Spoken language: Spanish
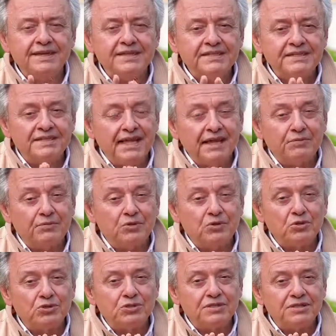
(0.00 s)

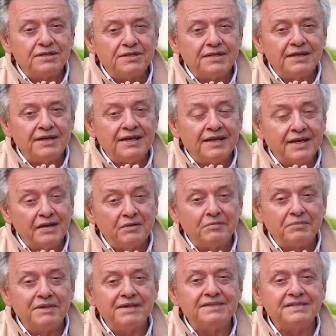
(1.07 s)
Estamos en el
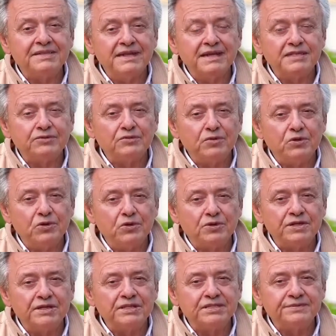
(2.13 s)
mes de las
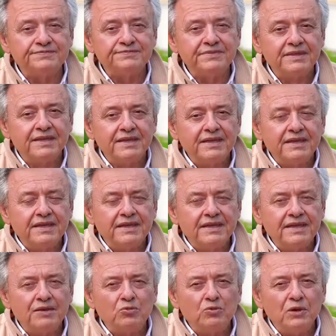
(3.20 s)
flores.
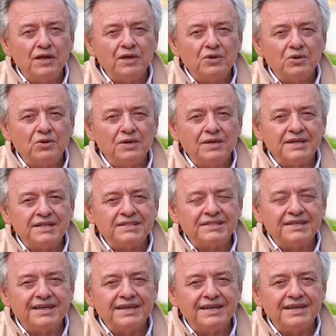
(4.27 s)
Qué bueno es
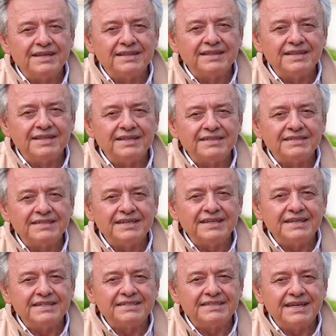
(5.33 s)
que
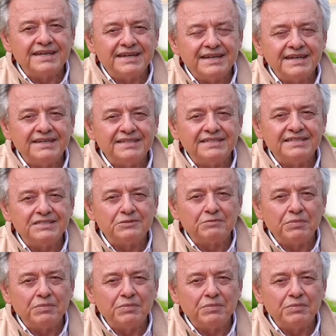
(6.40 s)
desde esta crisis